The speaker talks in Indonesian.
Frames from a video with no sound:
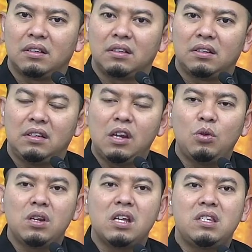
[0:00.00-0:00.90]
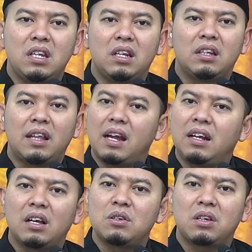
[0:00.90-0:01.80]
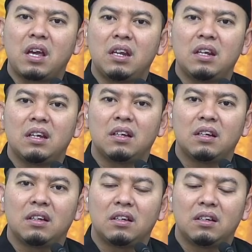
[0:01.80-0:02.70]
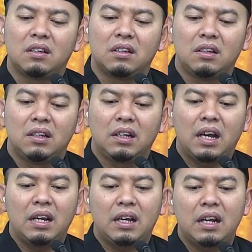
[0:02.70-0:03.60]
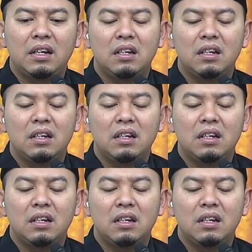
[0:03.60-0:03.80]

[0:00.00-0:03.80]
Di dunia jin tak ada kasus kayak gini. Karena kan